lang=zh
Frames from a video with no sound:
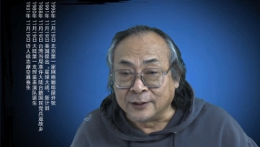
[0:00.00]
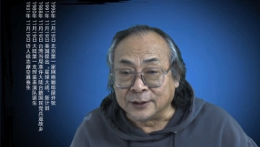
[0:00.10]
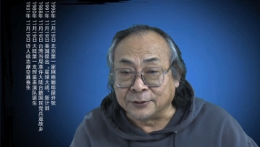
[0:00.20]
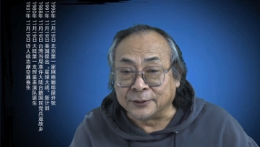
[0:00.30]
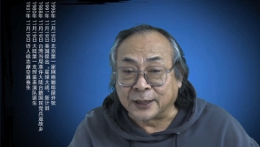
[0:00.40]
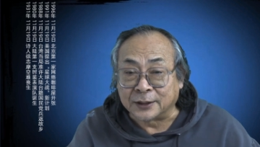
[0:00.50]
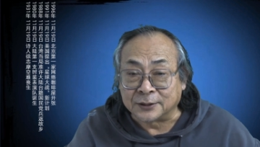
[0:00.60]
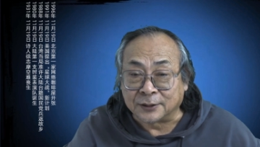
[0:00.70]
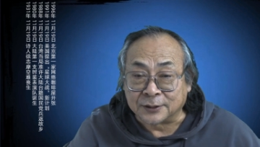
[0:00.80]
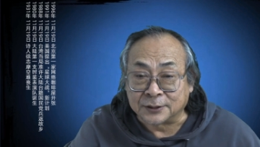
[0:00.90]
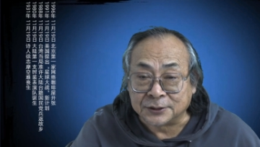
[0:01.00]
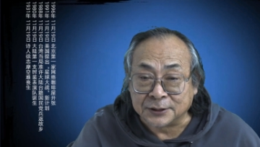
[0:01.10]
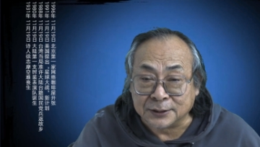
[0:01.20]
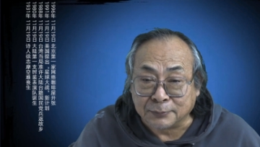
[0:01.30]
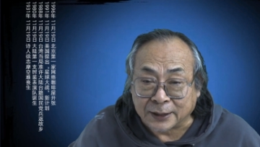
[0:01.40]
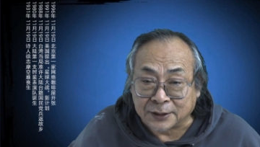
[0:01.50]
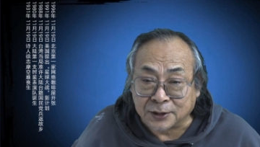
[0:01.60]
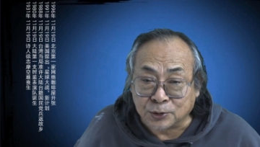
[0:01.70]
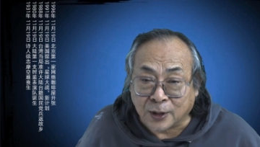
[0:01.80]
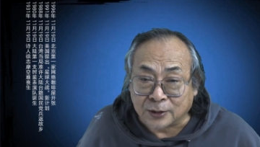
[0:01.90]
因为他知道这是金经脉的一
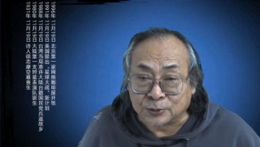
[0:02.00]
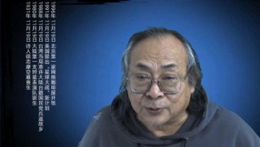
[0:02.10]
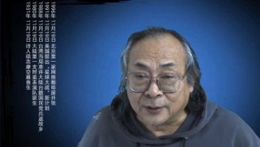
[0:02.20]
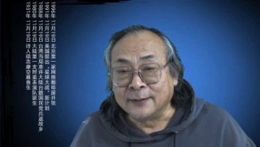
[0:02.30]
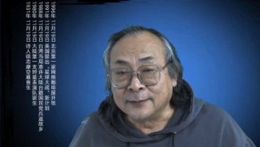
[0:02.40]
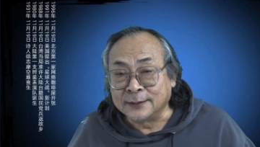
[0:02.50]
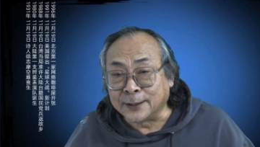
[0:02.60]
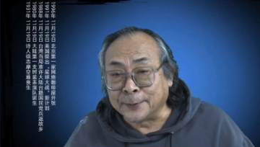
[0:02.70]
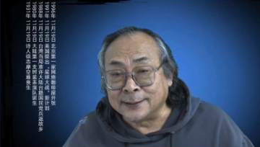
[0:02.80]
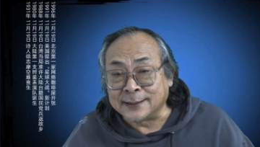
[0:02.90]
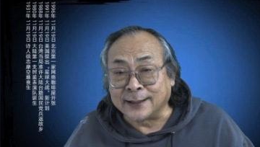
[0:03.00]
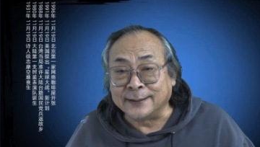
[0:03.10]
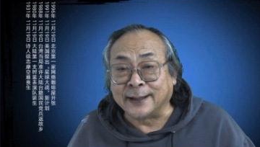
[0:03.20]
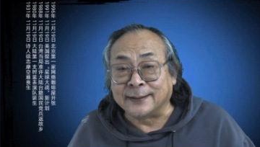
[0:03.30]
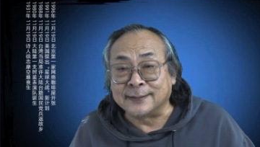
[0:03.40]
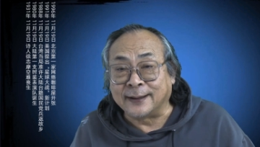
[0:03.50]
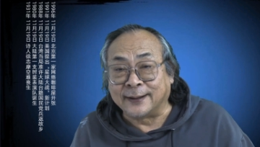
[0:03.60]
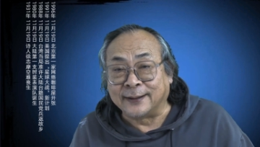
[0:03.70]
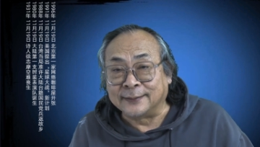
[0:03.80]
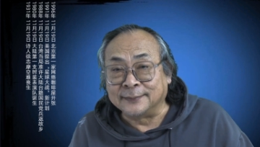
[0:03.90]
个创作，特别加以点赞
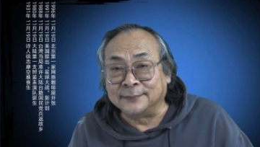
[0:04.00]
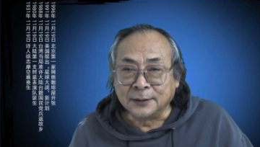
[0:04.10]
啊。